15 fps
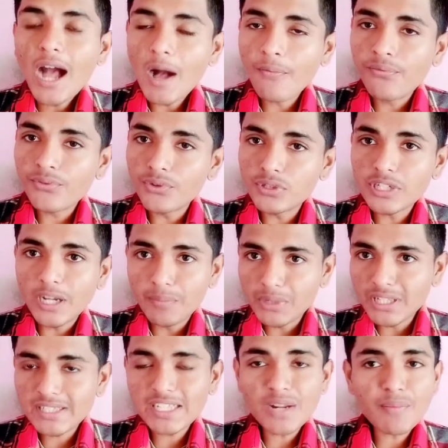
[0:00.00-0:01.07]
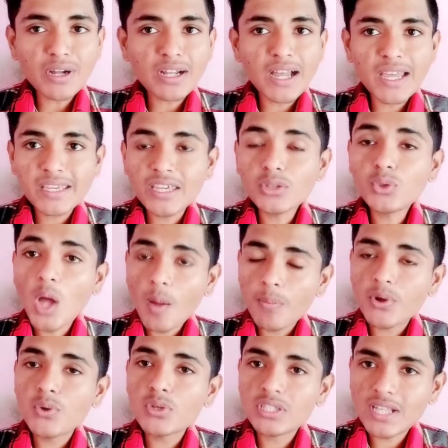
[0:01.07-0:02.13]
आप फ्रूट एम्प्टी स्टमक खाएंगे तो
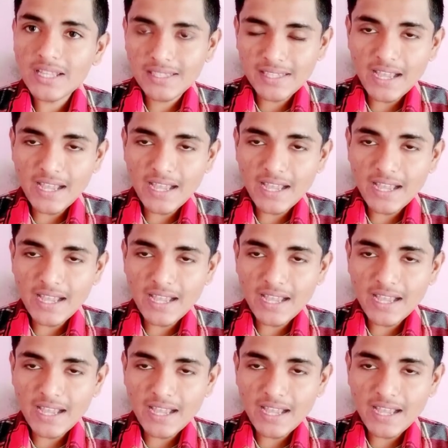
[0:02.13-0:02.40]
आपको उसका